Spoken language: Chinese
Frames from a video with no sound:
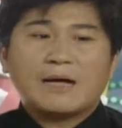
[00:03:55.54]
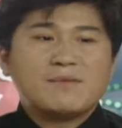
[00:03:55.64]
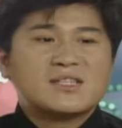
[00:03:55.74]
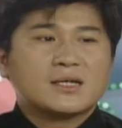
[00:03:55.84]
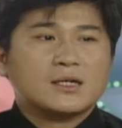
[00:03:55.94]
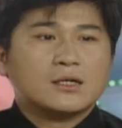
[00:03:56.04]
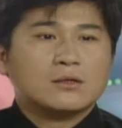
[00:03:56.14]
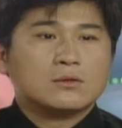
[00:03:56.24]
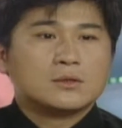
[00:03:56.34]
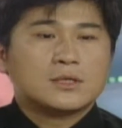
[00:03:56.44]
得他们这
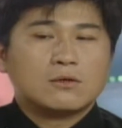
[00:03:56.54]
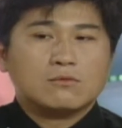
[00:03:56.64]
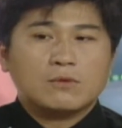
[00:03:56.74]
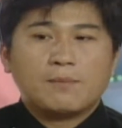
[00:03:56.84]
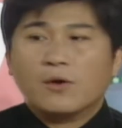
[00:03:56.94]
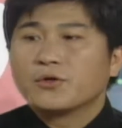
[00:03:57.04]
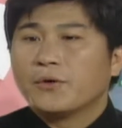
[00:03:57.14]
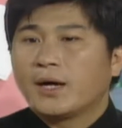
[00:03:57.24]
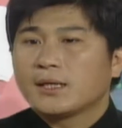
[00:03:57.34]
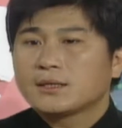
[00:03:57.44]
个这个五位朋
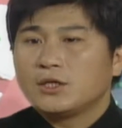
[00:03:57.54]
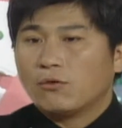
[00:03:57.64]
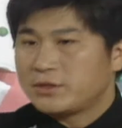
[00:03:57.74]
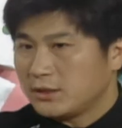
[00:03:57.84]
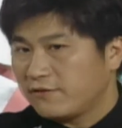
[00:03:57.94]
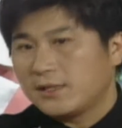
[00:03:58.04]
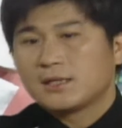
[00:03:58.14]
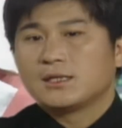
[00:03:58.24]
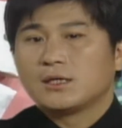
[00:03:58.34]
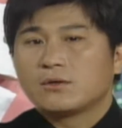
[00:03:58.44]
友啊，这个友情非
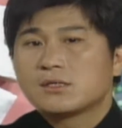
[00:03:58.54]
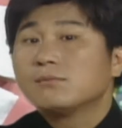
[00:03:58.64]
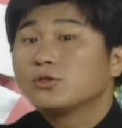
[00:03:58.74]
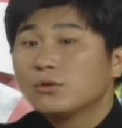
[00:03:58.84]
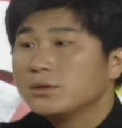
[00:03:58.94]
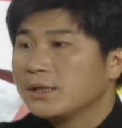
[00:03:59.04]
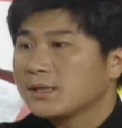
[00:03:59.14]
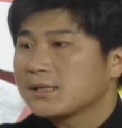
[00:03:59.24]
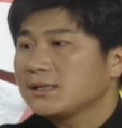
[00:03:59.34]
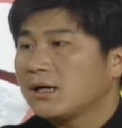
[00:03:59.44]
常可贵，这么多
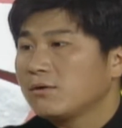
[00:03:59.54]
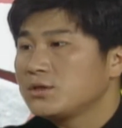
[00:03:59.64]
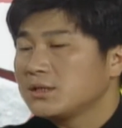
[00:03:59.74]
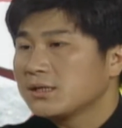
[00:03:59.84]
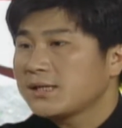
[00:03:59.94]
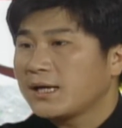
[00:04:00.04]
年了，常常还会集合